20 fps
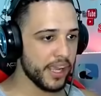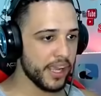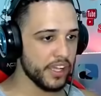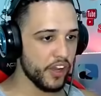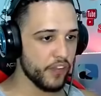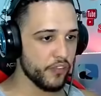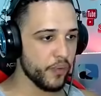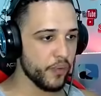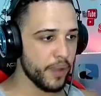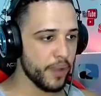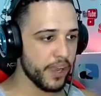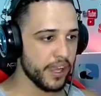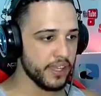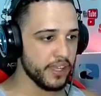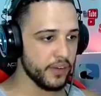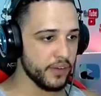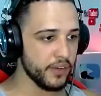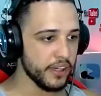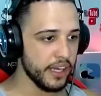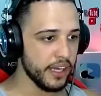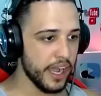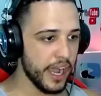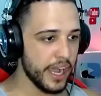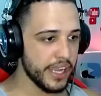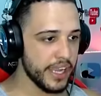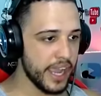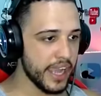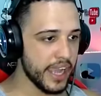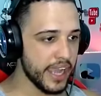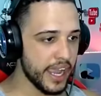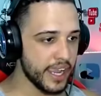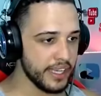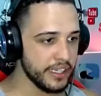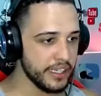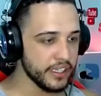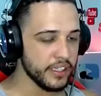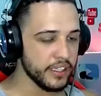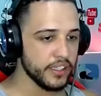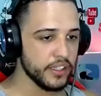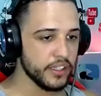pega não, filho, pega não. Ai, ai,
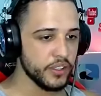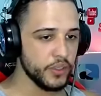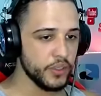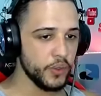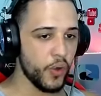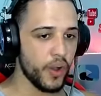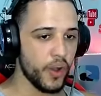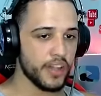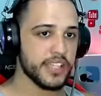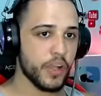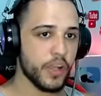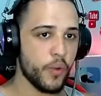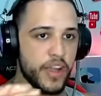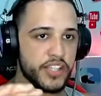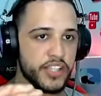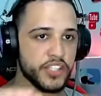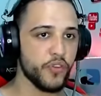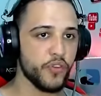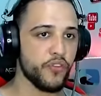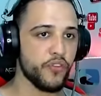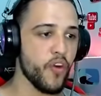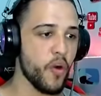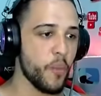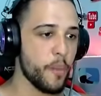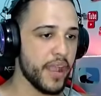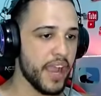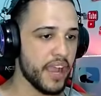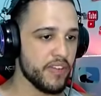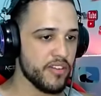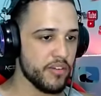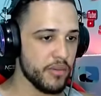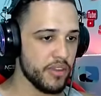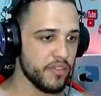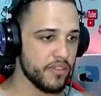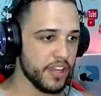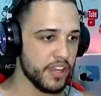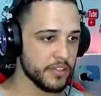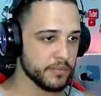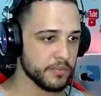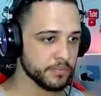ai! Nossa, quase que o fogo pegava em mim,
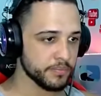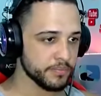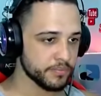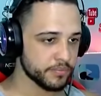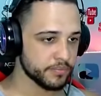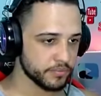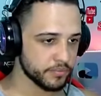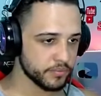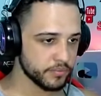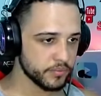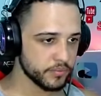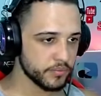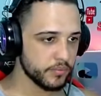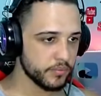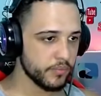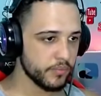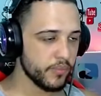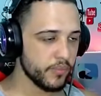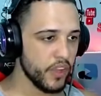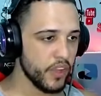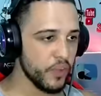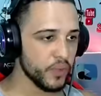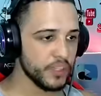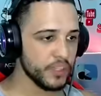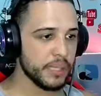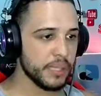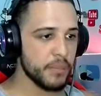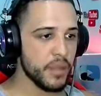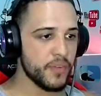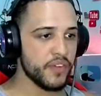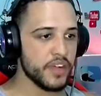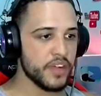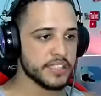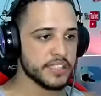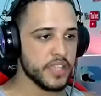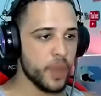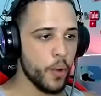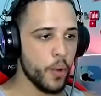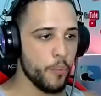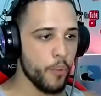velho. Eu vou tentar me
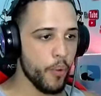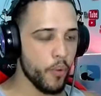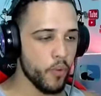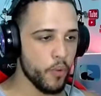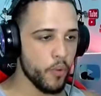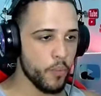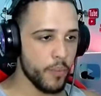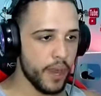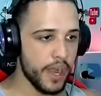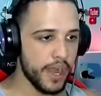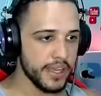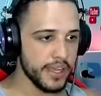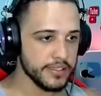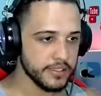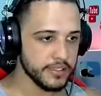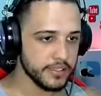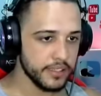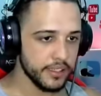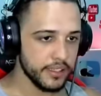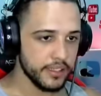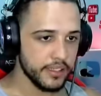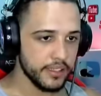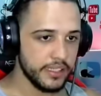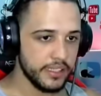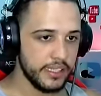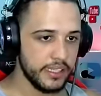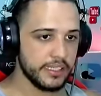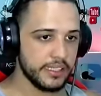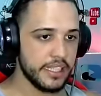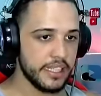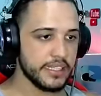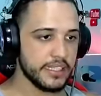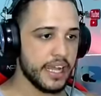afastar um pouco mais e